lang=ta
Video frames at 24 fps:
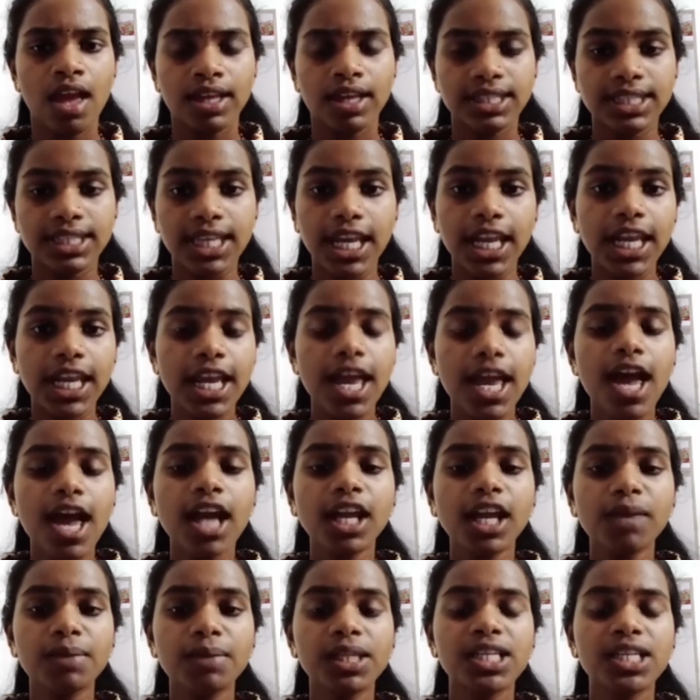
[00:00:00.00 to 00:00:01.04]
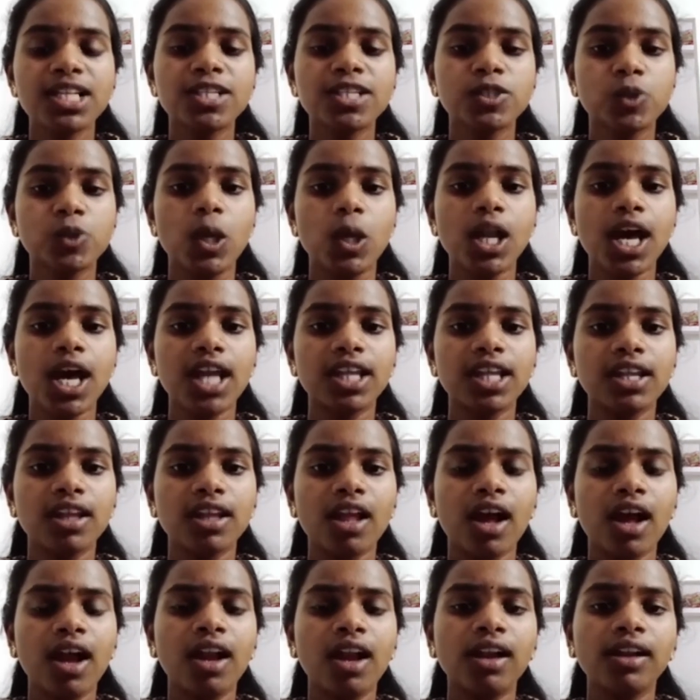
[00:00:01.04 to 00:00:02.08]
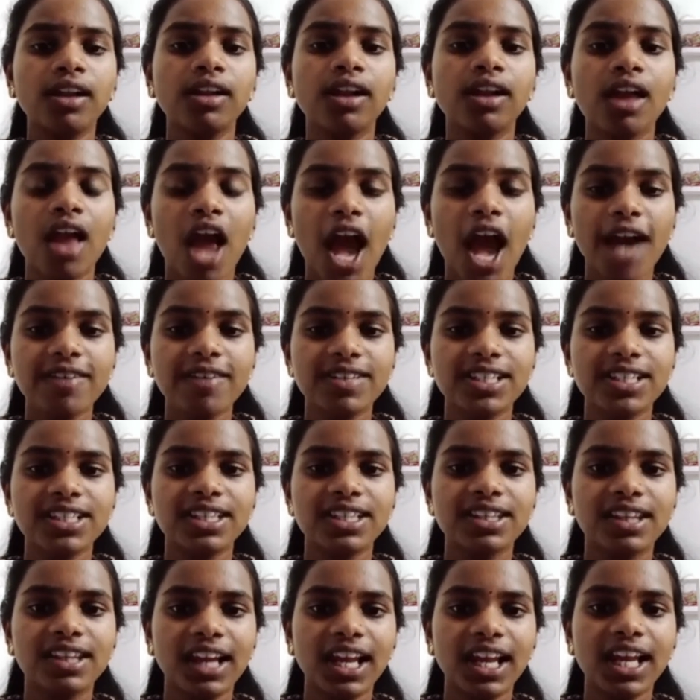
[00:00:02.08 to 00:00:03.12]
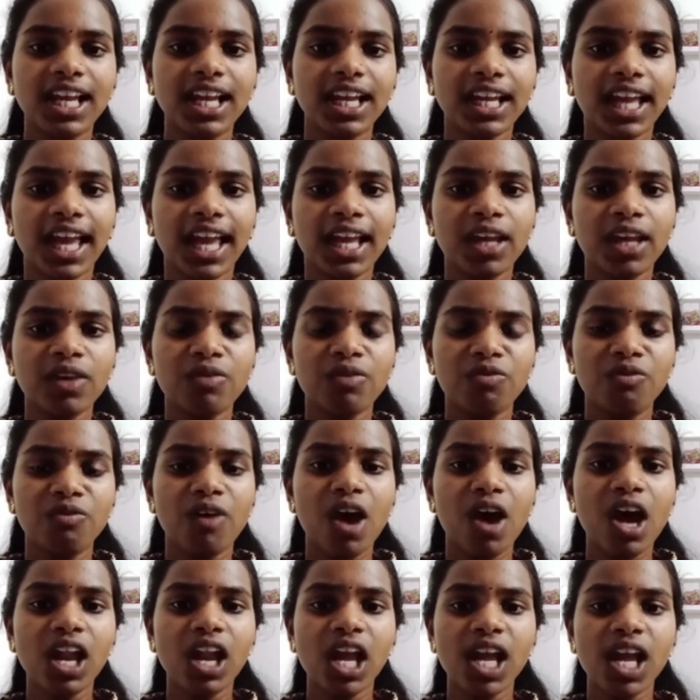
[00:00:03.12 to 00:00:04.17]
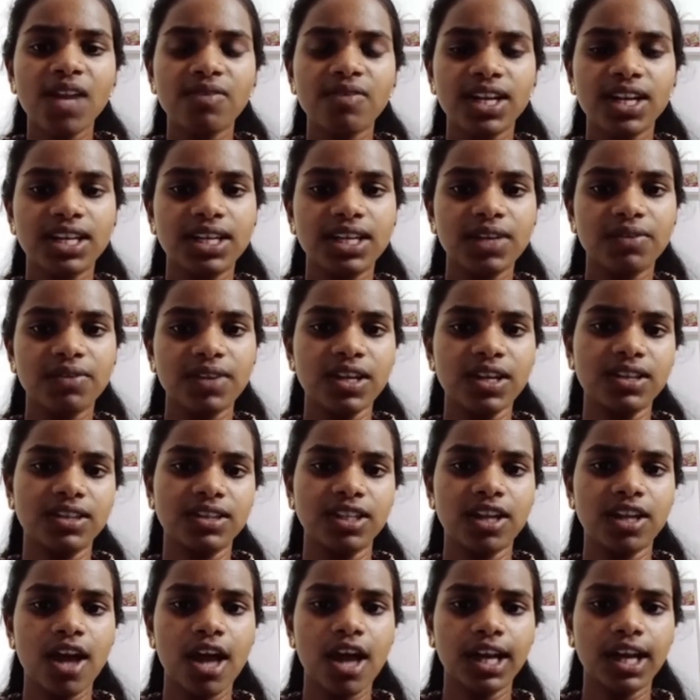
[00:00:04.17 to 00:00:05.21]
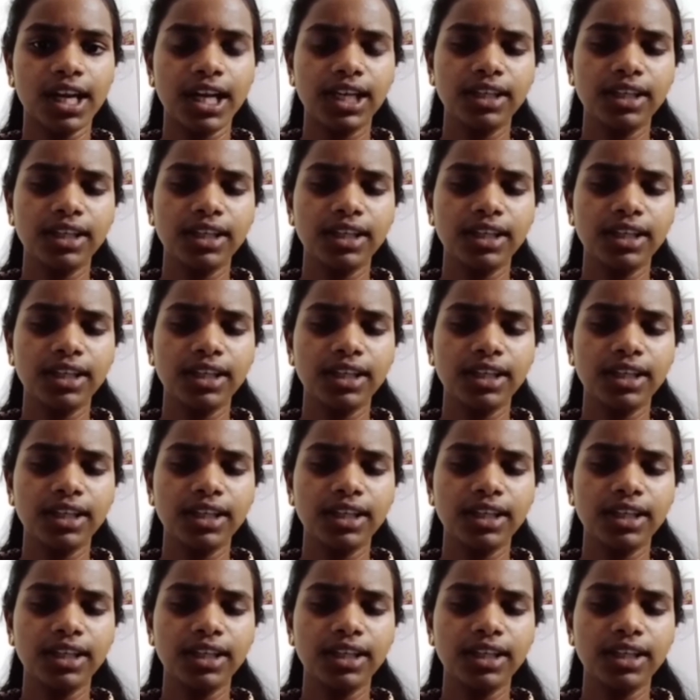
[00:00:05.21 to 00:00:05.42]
சரியான பதில் சொல்லாததால் அவளது தலையினை வாளால் வெட்டி வீழ்த்தினார்கள்